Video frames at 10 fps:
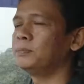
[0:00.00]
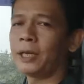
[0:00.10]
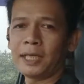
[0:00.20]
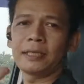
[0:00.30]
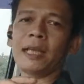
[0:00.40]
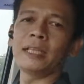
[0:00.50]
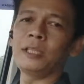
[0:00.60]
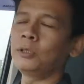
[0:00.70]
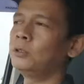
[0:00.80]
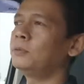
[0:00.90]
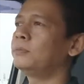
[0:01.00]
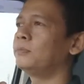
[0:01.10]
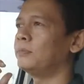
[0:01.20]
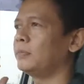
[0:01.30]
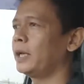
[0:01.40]
pada saat itu
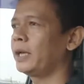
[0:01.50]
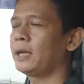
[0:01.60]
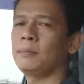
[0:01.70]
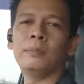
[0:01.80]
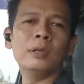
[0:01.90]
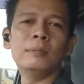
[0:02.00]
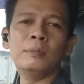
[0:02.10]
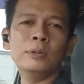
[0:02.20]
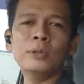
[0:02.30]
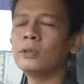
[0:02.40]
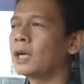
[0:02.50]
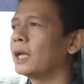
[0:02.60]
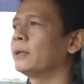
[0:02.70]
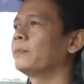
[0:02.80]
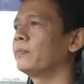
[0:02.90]
mereka belum
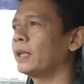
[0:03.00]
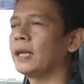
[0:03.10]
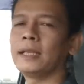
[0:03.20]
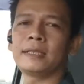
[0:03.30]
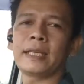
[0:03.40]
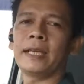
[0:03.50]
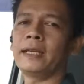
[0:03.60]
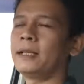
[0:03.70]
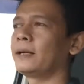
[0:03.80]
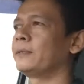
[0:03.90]
membutuhkan alat scanner